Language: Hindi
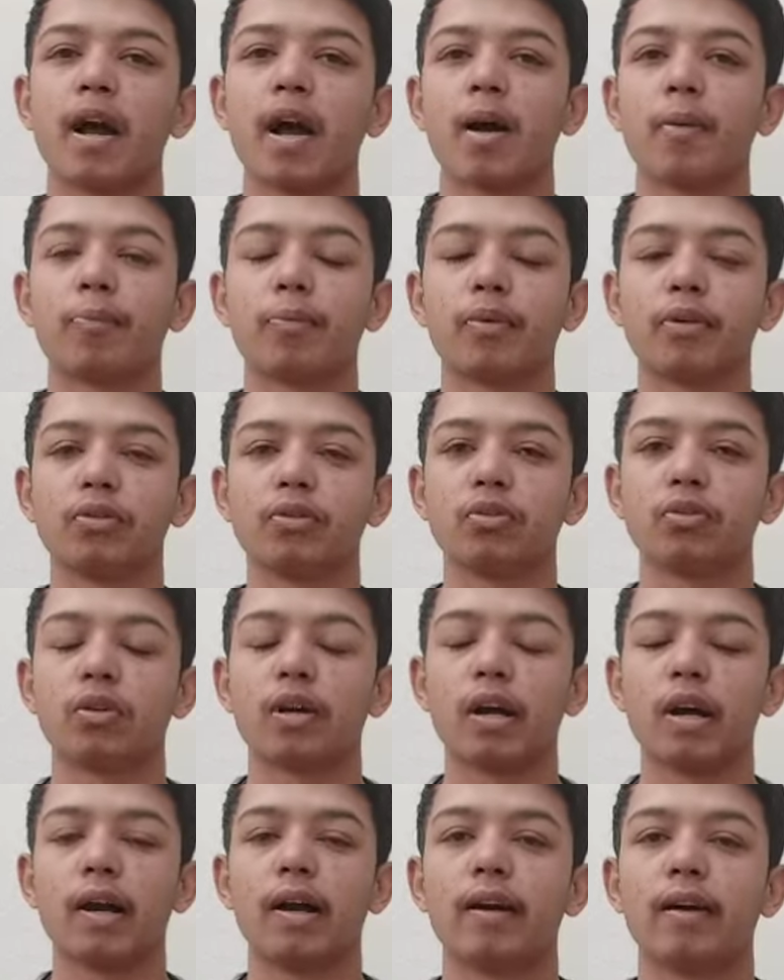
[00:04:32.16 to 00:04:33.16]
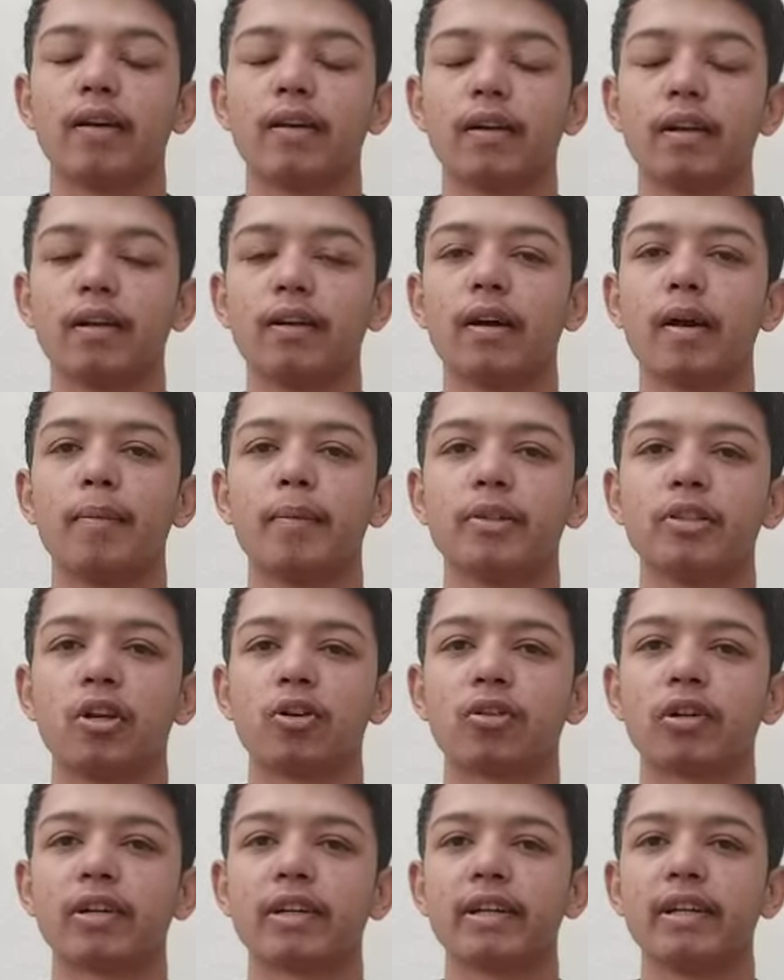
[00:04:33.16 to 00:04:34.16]
आप जो अमेजन
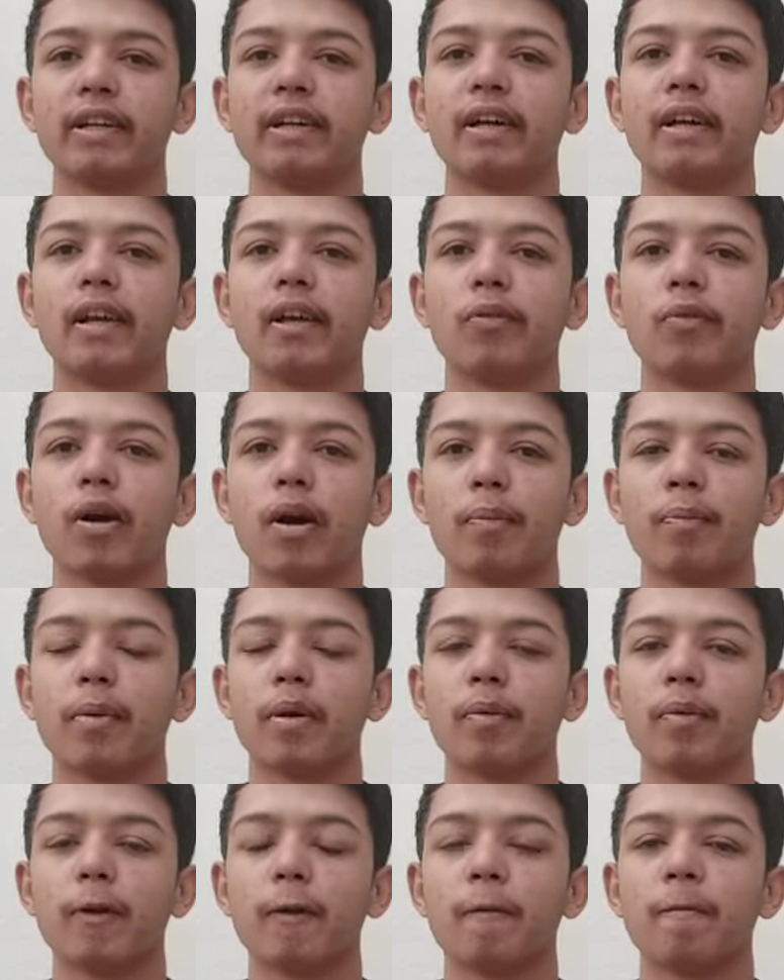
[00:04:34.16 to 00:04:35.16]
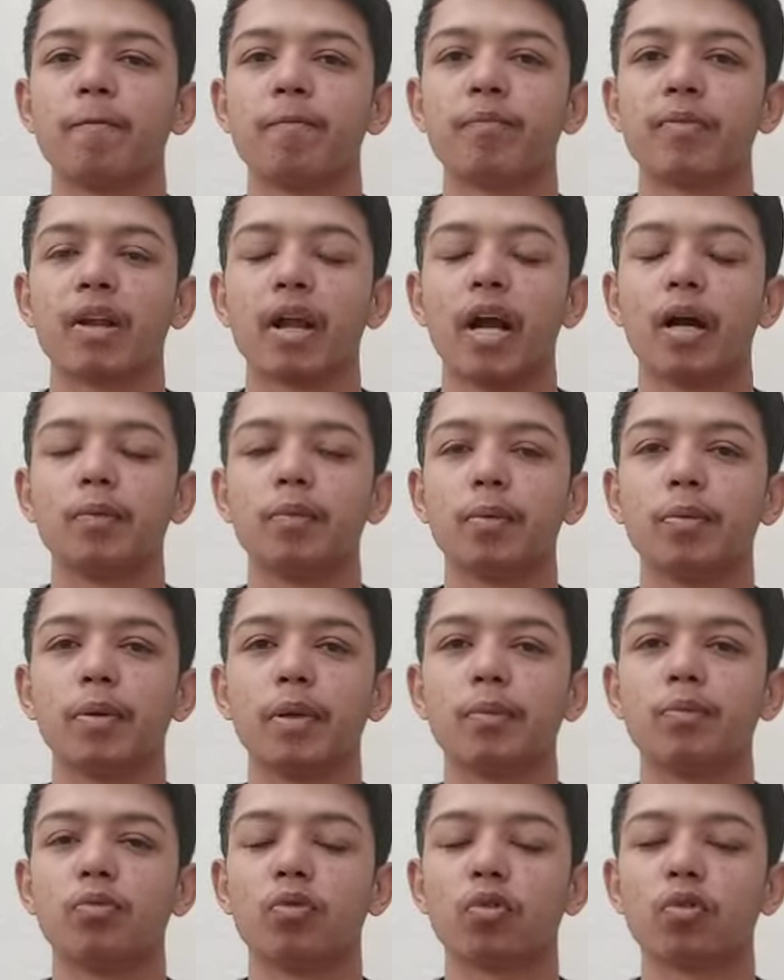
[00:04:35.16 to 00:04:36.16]
का किंडल है वहाँ पे भी आप अपने
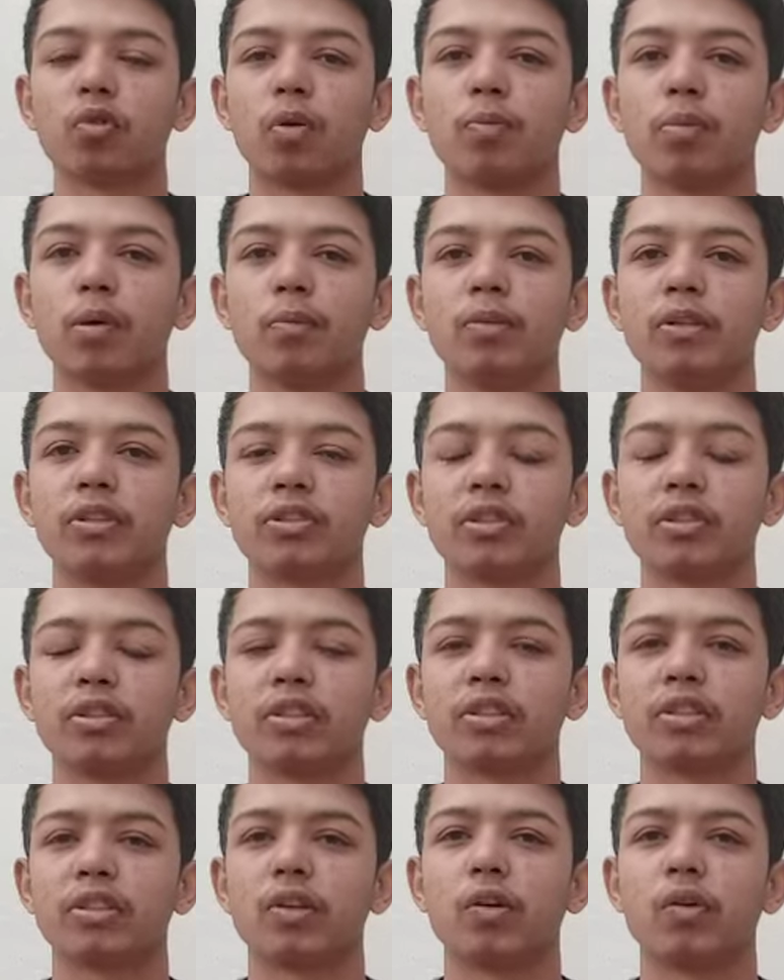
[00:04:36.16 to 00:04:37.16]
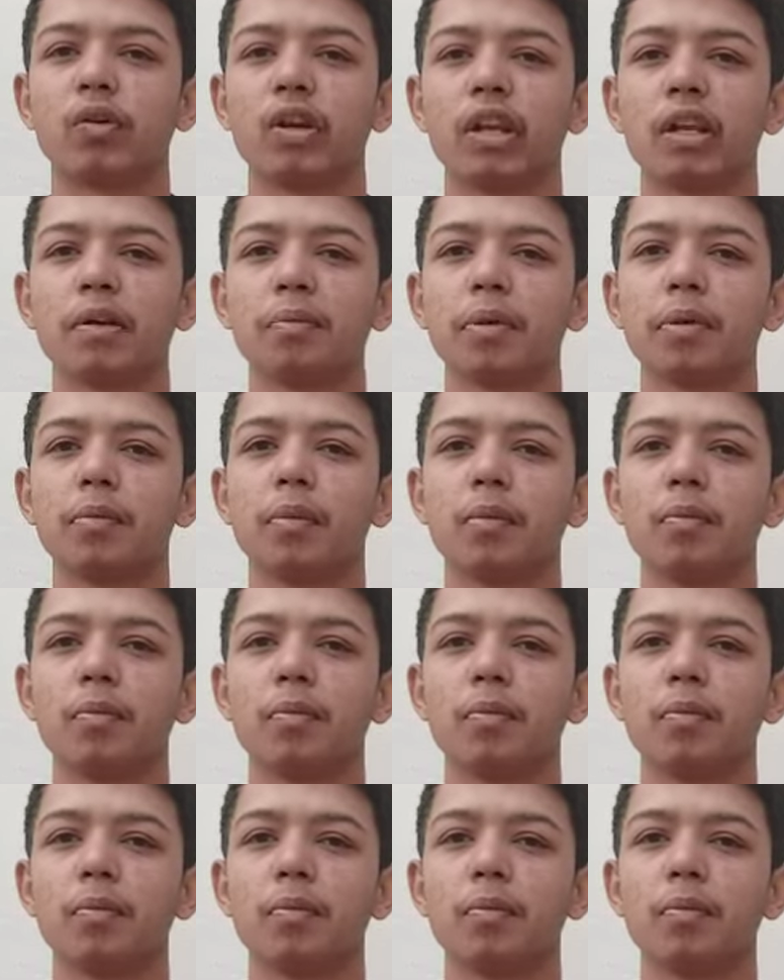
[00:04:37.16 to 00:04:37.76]
बुक को पब्लिश कर सकते हो ऑनलाइन भी